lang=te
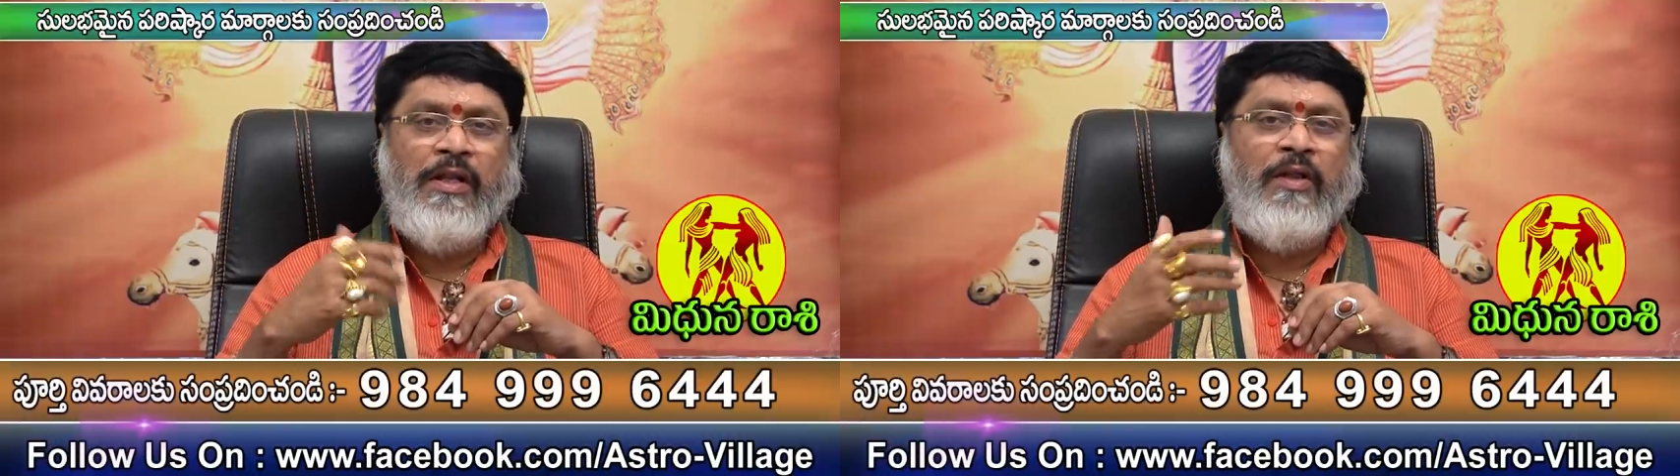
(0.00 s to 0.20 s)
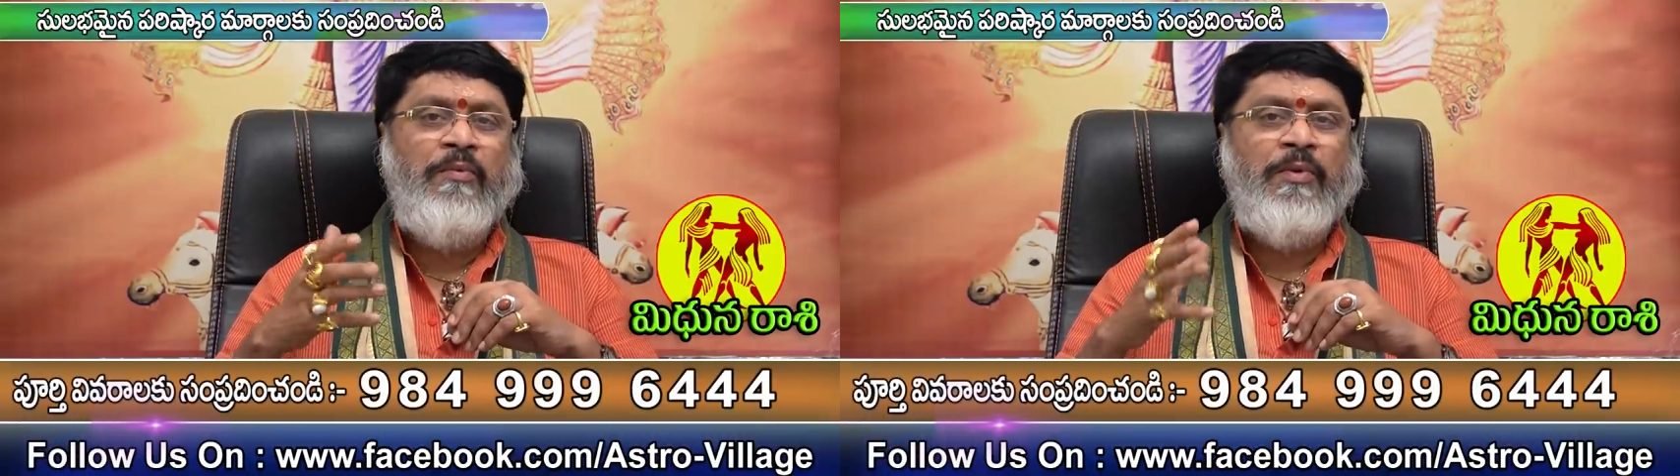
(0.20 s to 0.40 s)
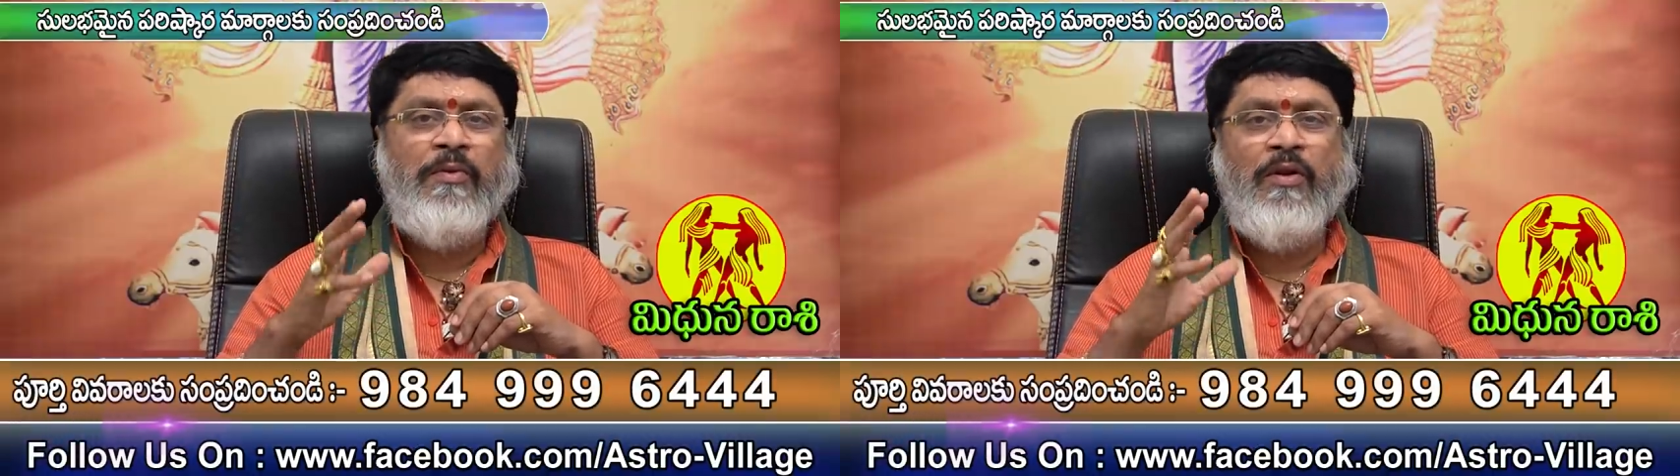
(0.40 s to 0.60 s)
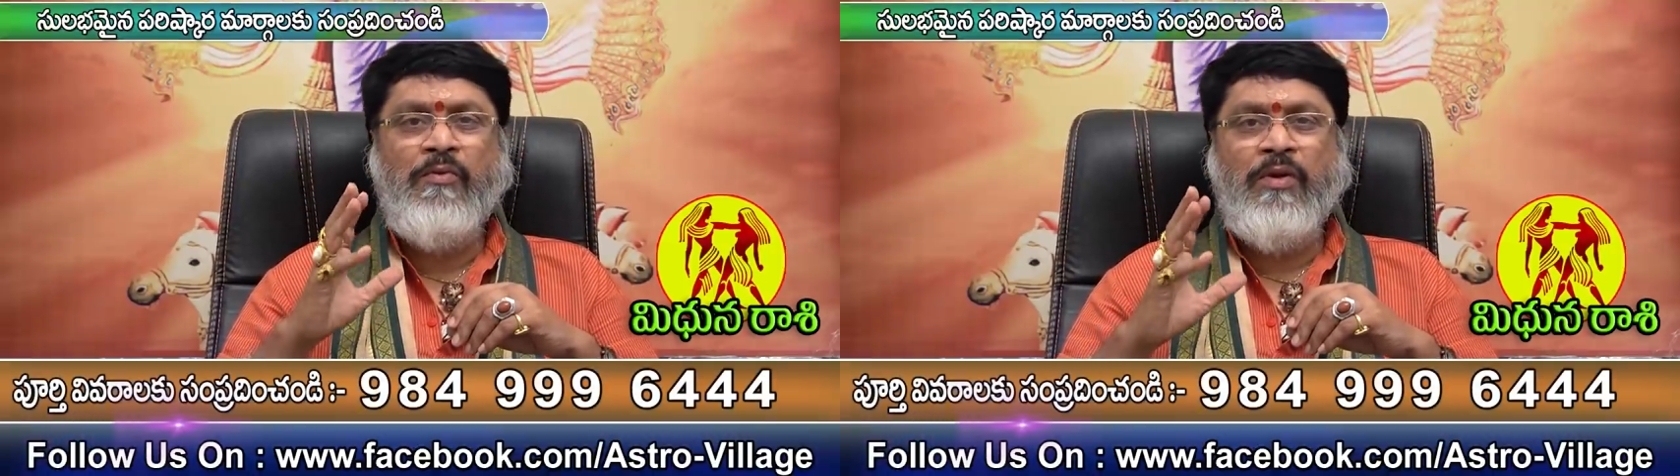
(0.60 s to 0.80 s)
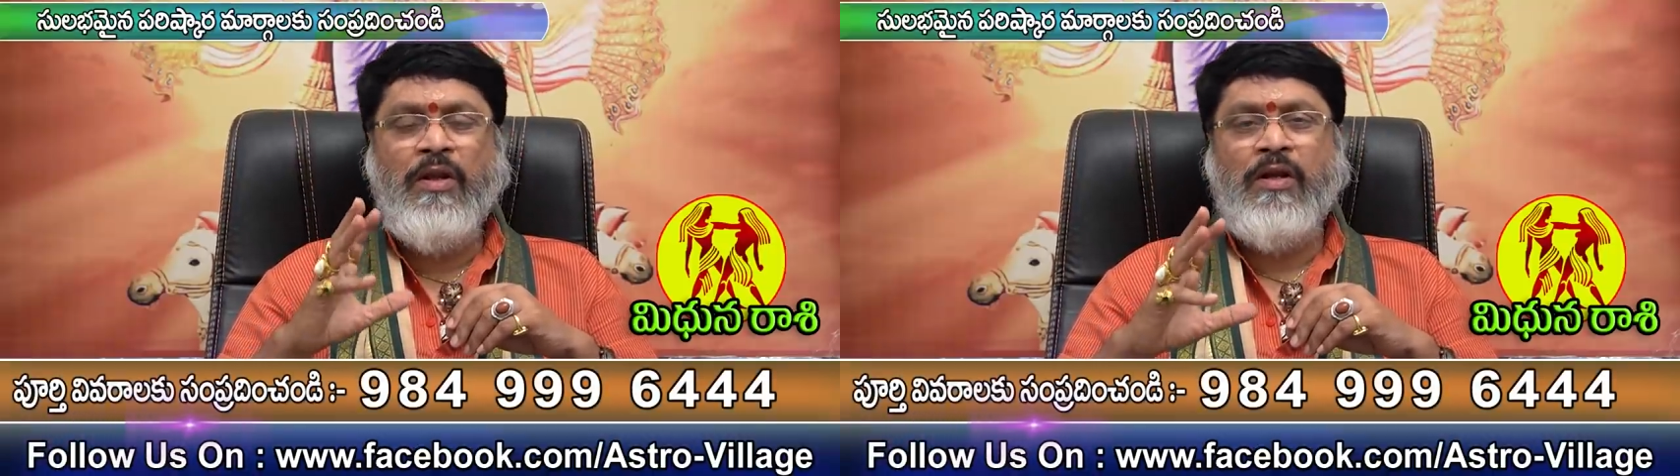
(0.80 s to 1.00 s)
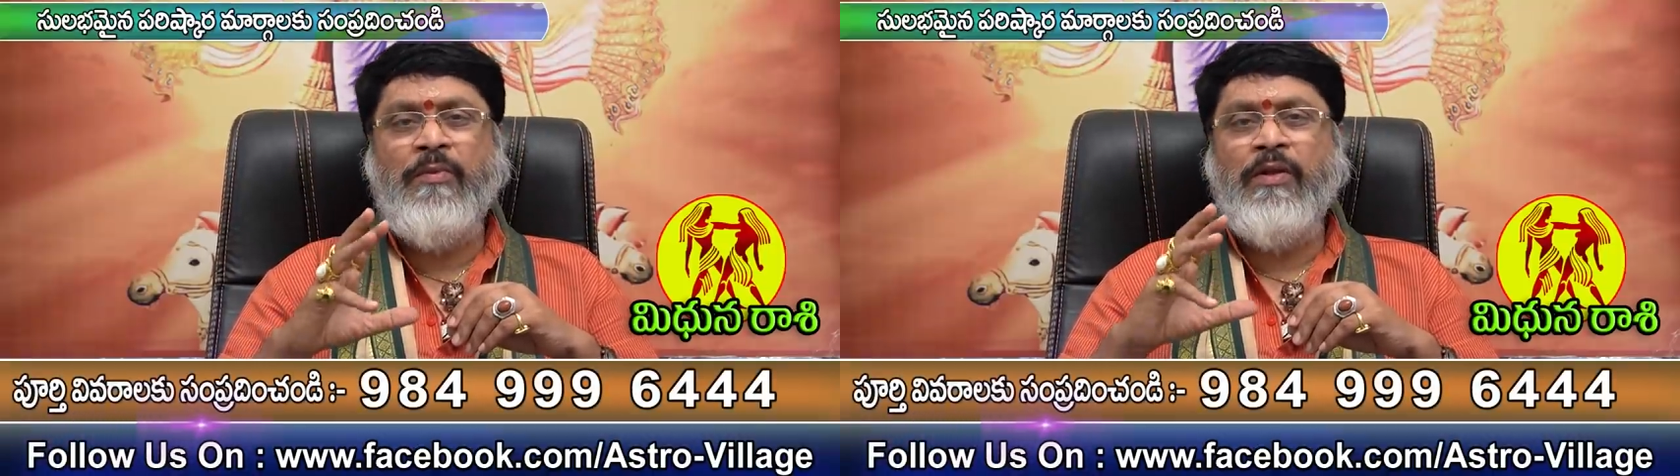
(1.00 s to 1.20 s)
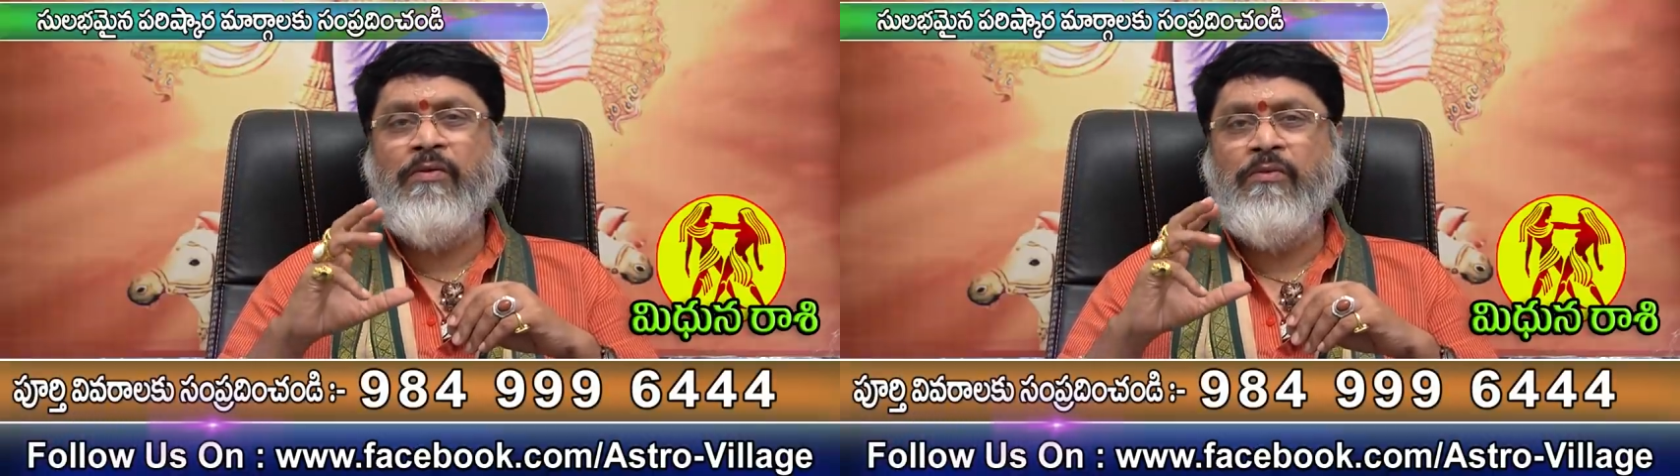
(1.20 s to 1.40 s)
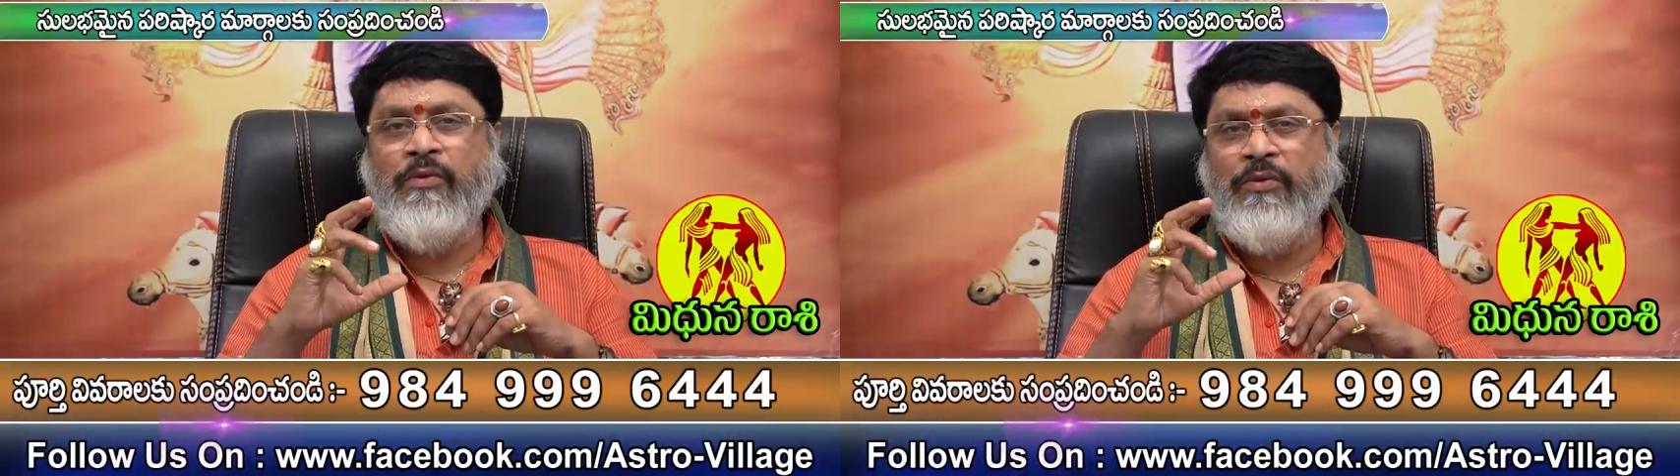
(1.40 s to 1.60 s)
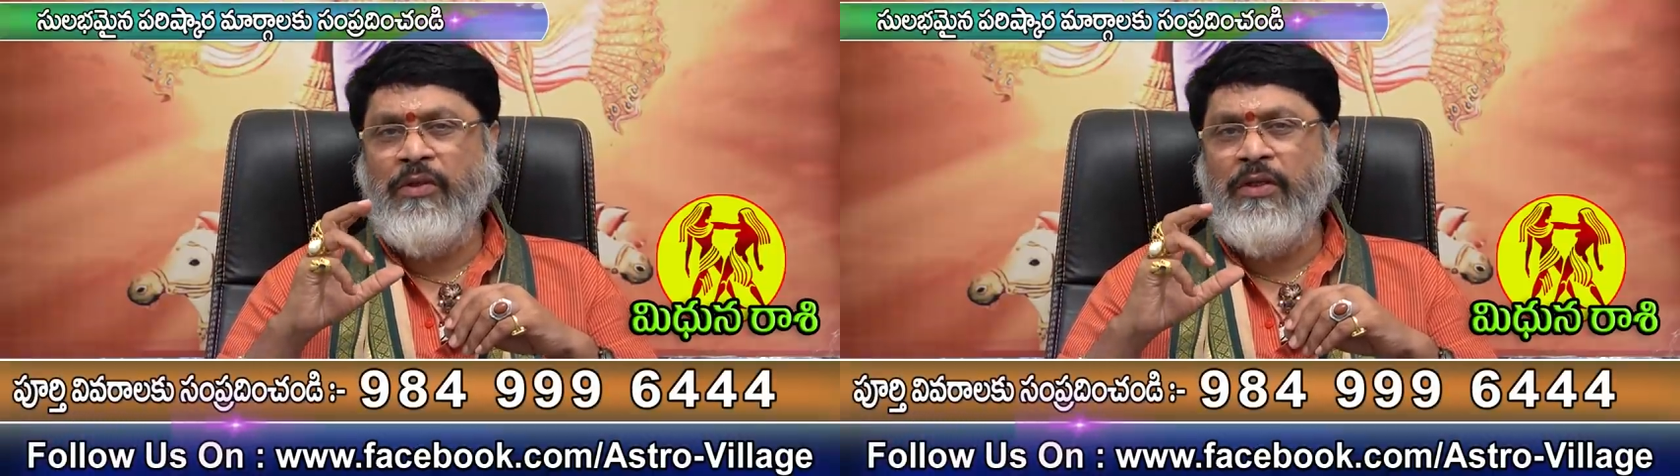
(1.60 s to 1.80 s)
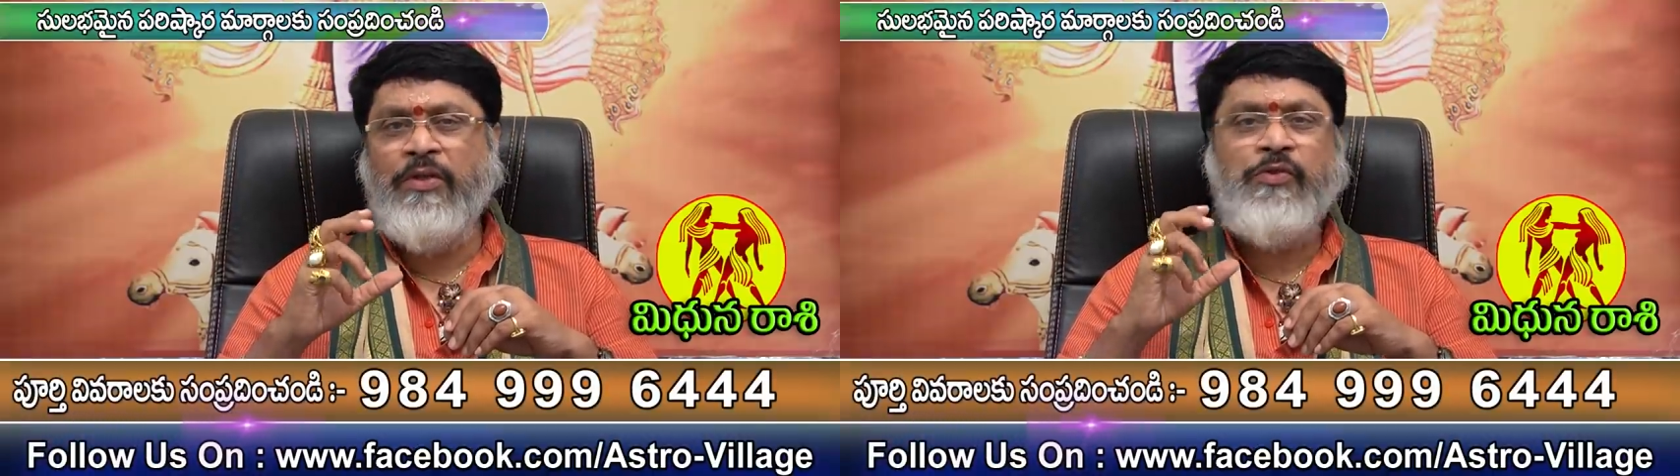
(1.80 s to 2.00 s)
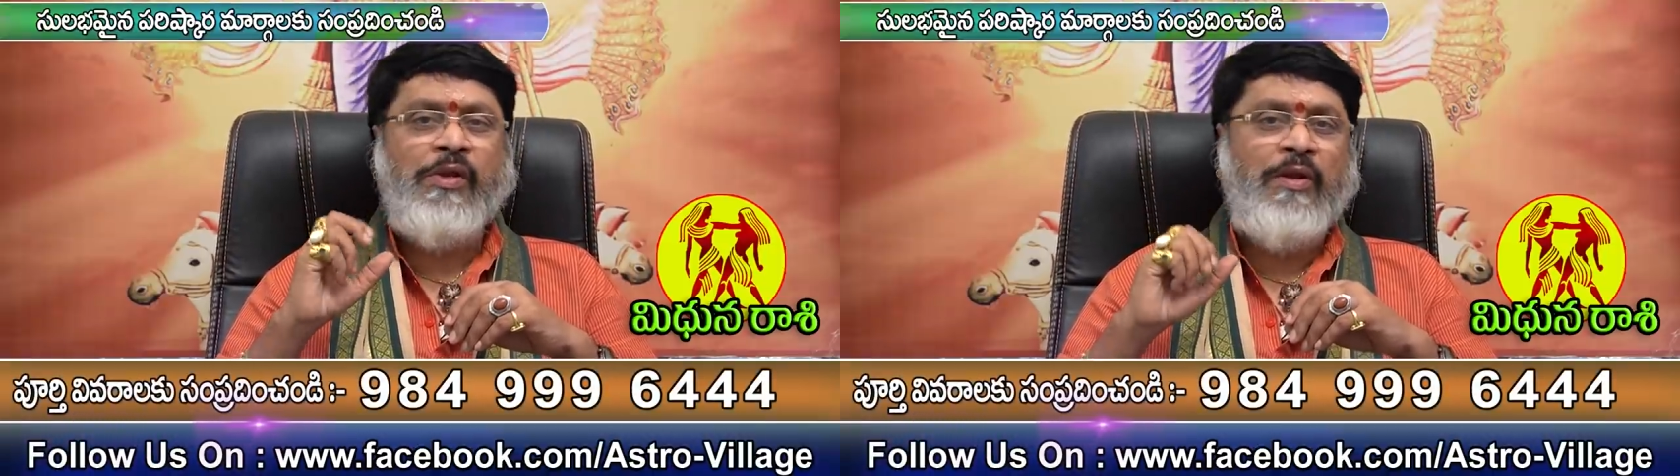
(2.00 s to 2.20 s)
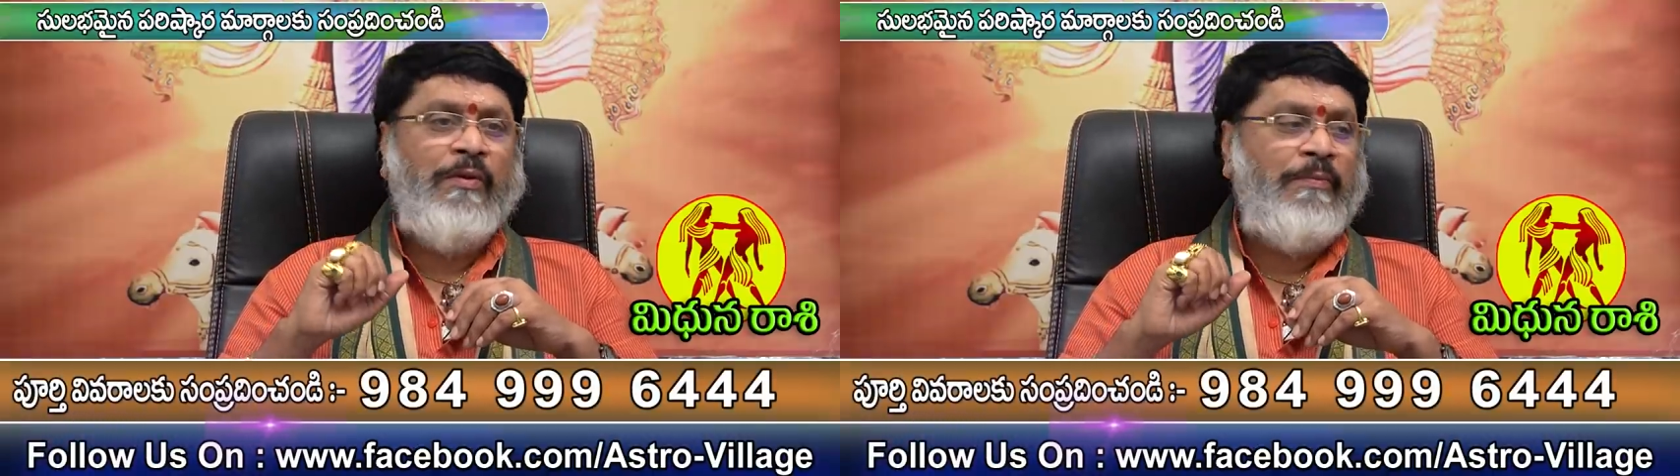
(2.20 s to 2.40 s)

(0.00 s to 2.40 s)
రవి ప్రభావం కూడా అక్కడ మనకు కొంత నెగిటివ్